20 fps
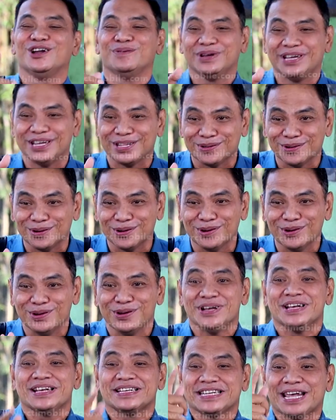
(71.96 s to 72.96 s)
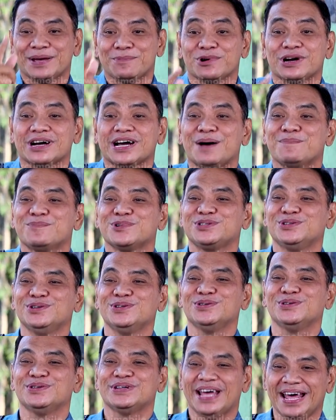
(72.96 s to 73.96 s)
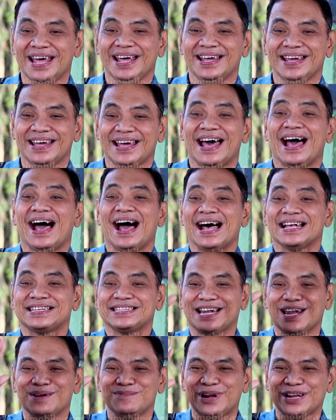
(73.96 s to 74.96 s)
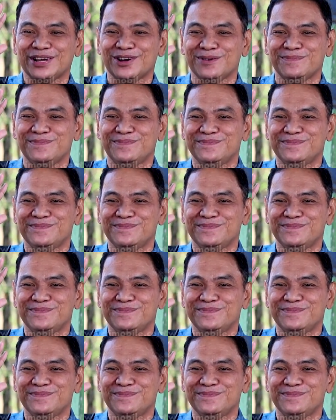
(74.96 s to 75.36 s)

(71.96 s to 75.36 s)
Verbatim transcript: Kalau begitu, saya mau ke kampus dulu ya. Assalamualaikum.